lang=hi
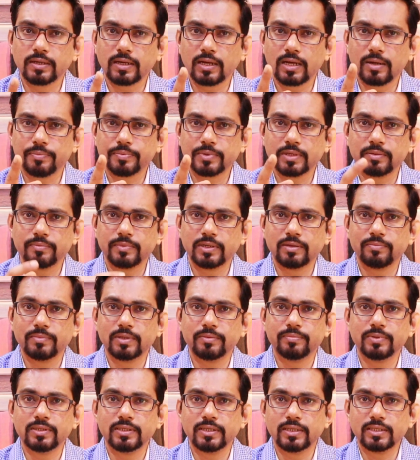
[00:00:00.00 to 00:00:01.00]
क्या आपके मन में
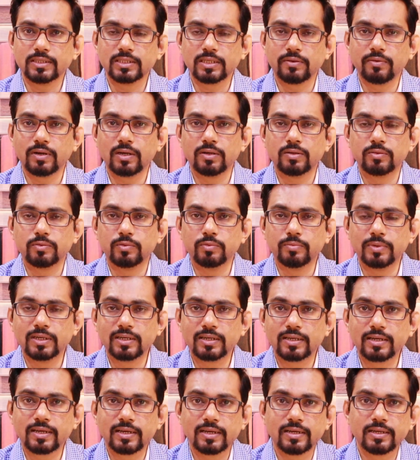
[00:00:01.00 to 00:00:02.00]
भी यही सवाल उमड़
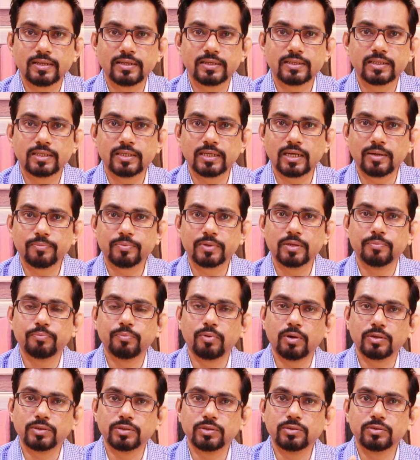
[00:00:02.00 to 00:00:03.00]
रहा है कि आपकी
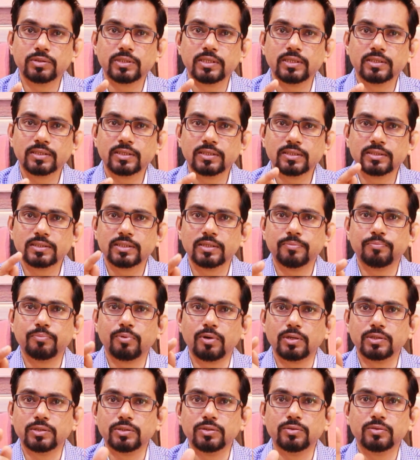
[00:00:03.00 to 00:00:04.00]
पॉजिटिव थिंकिंग सिर्फ
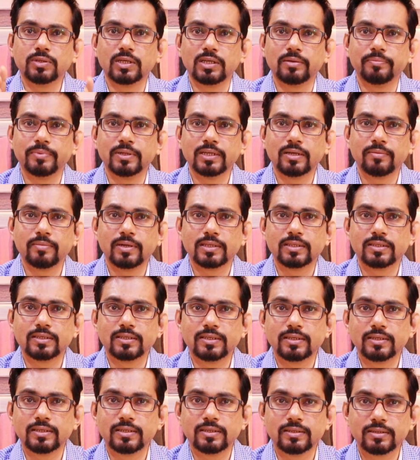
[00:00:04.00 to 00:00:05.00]
पॉजिटिव कल्पना मात्र
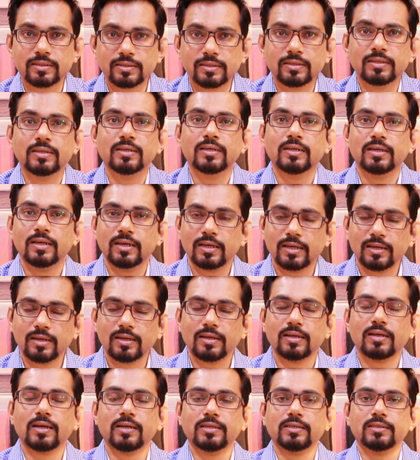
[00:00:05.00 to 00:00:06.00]
है
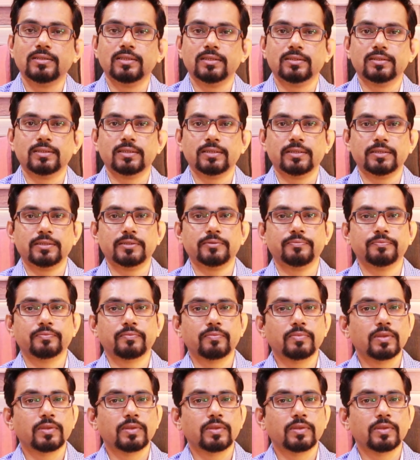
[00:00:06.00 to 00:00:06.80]
आइए देखते हैं